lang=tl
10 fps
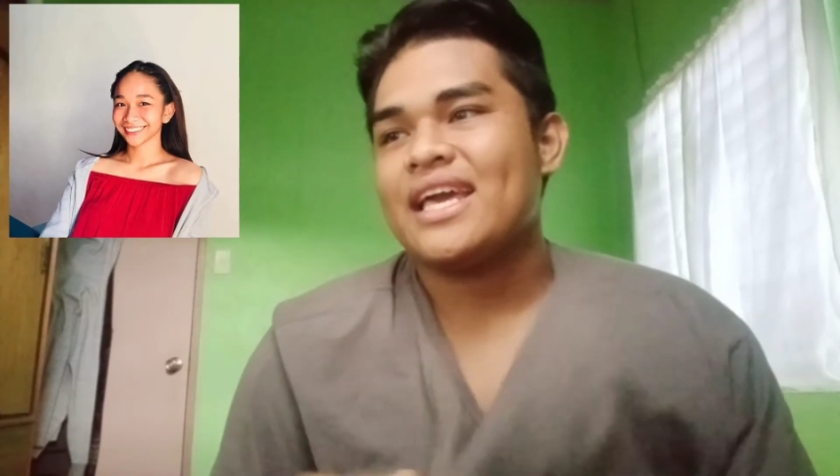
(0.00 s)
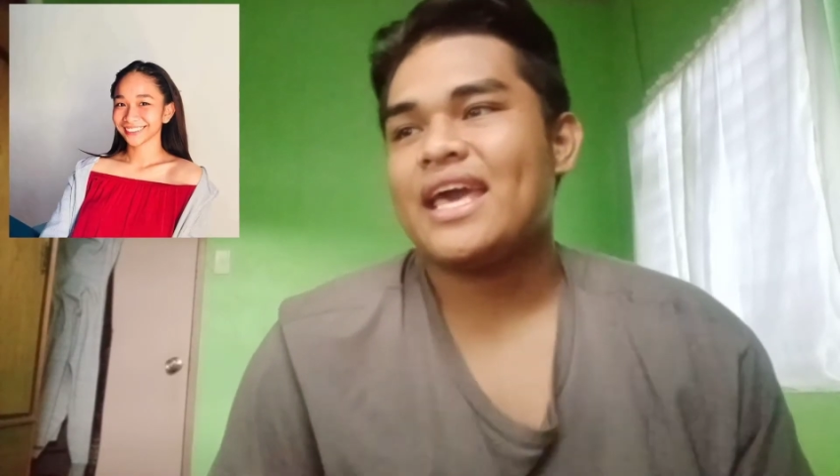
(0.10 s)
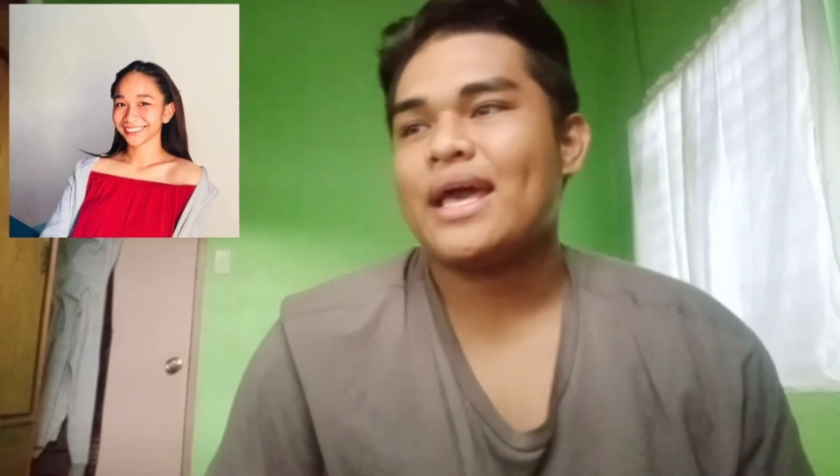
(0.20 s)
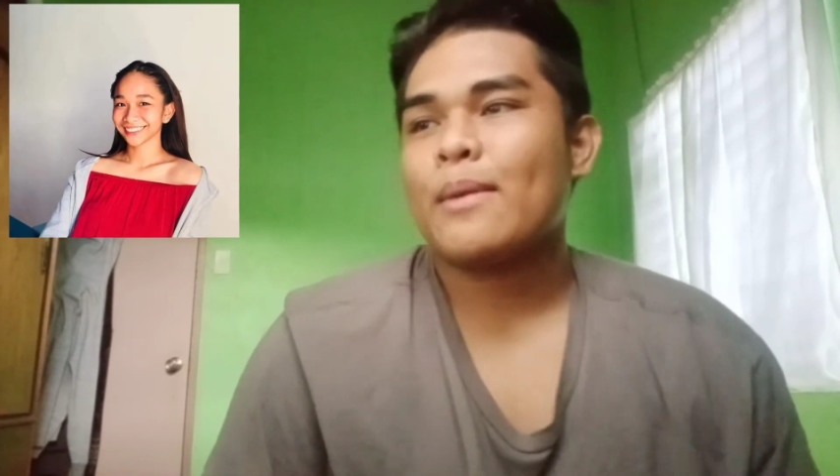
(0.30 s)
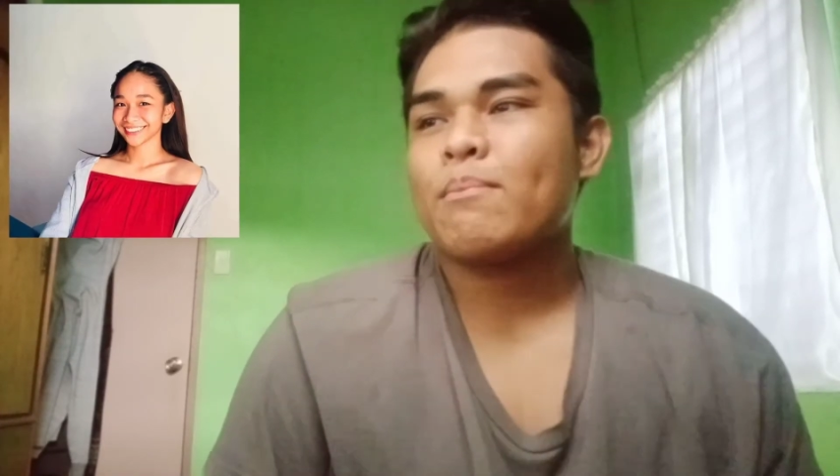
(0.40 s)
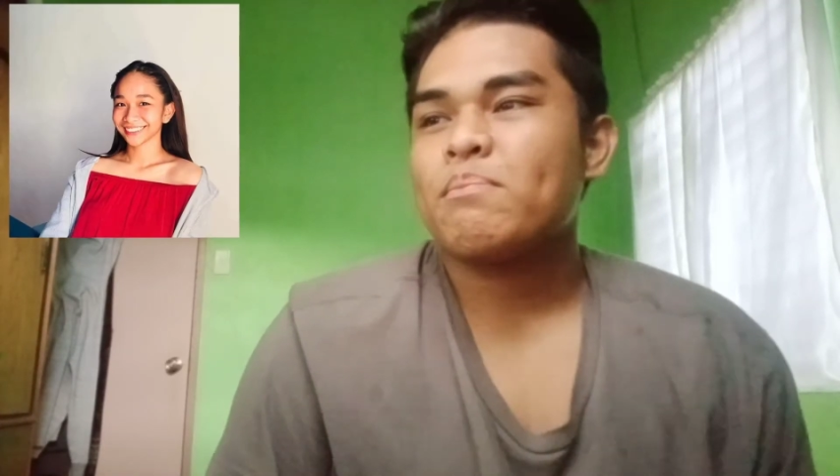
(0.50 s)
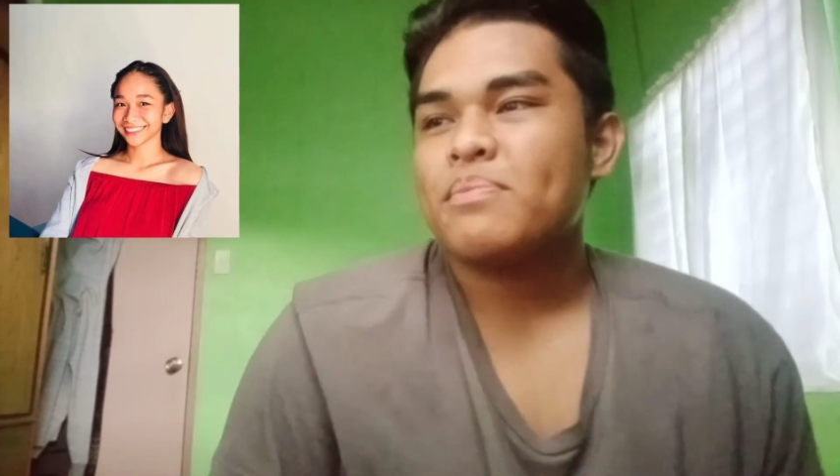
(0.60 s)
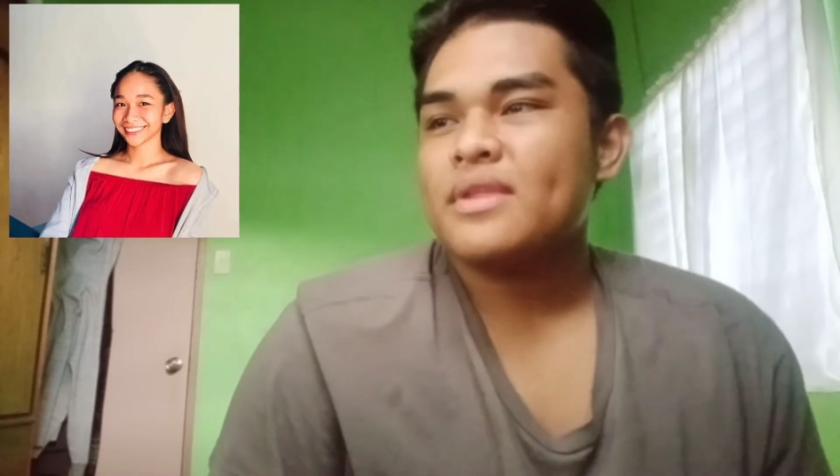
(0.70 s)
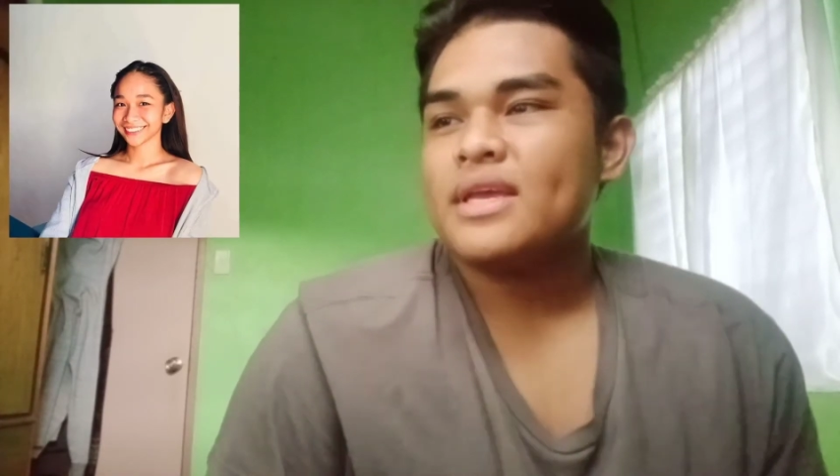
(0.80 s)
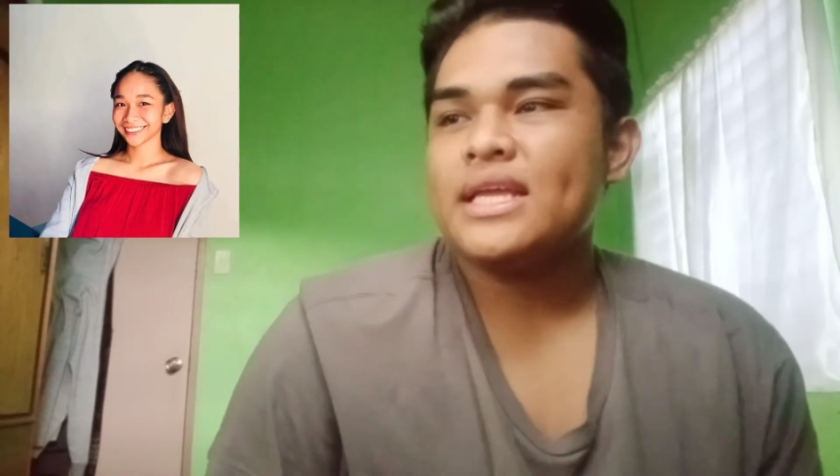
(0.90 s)
Kaya,
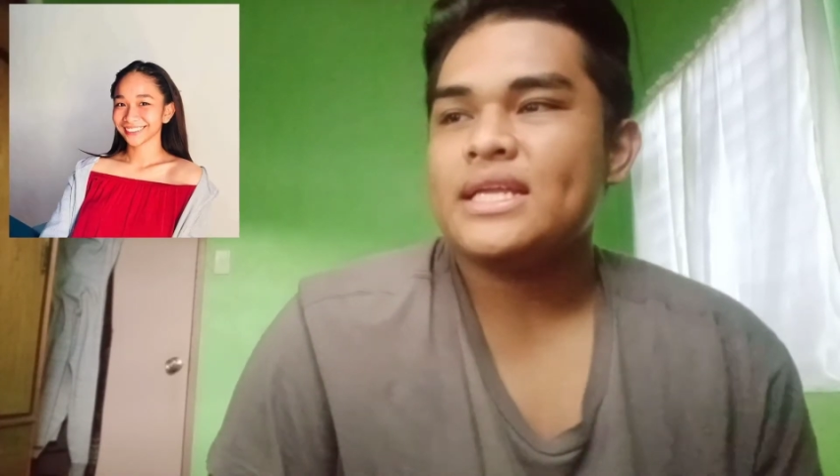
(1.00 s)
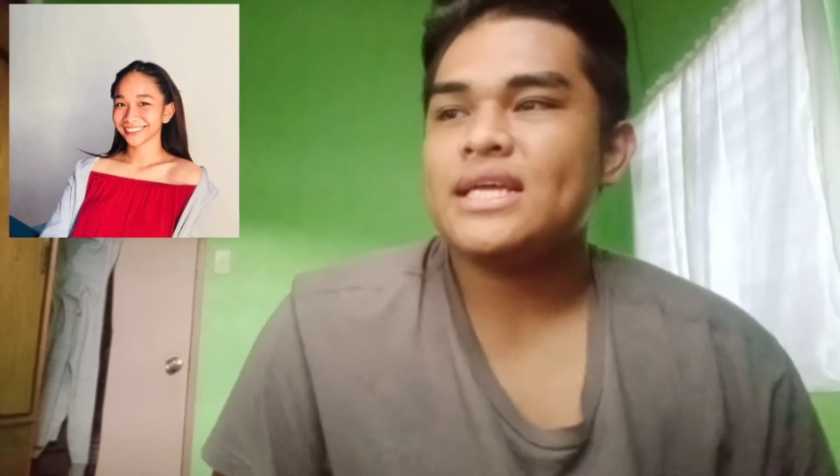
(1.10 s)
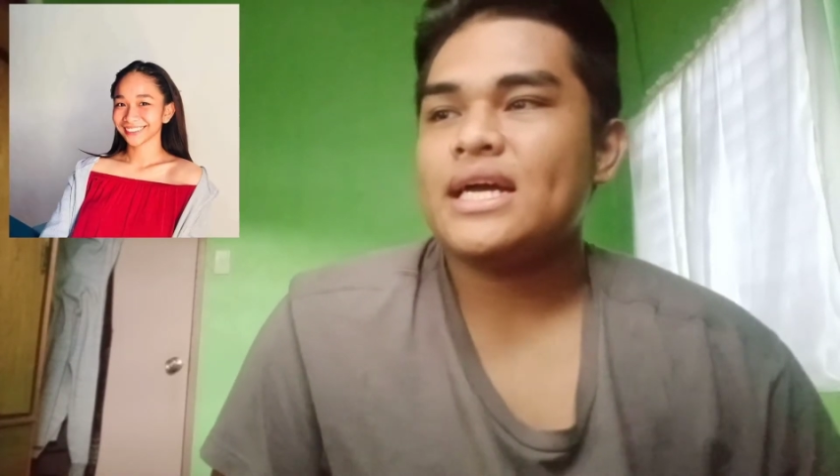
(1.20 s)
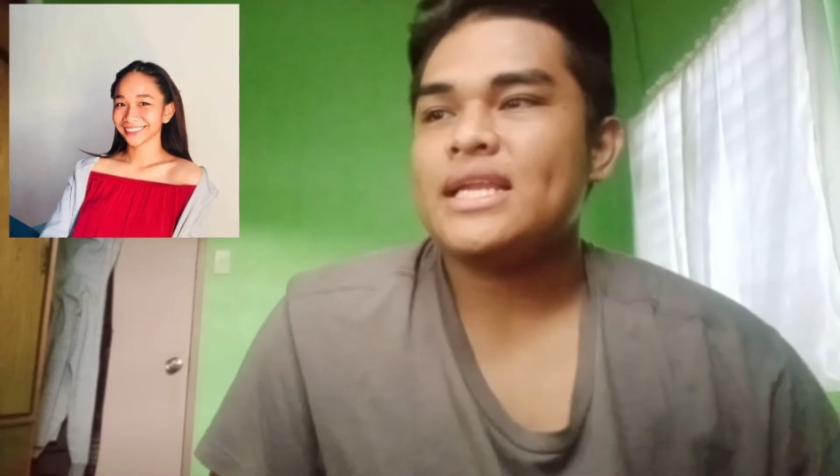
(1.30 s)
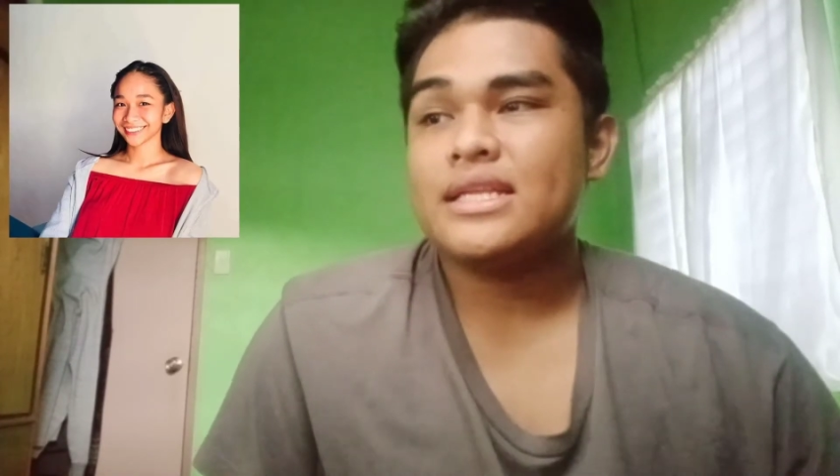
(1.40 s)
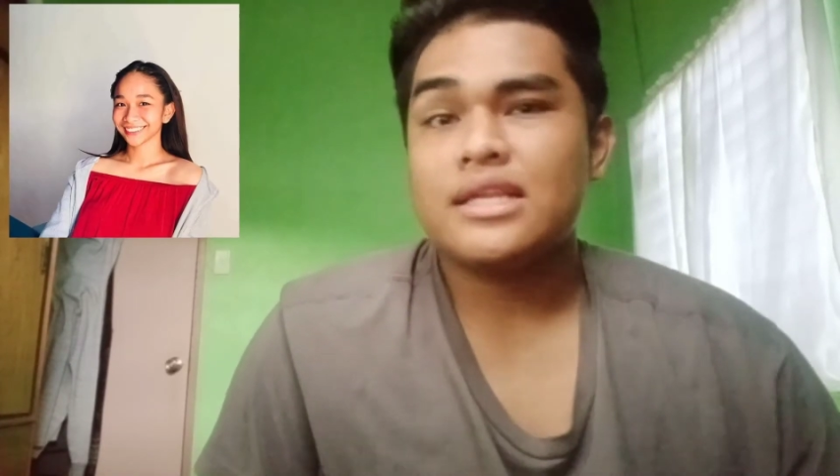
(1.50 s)
inananganan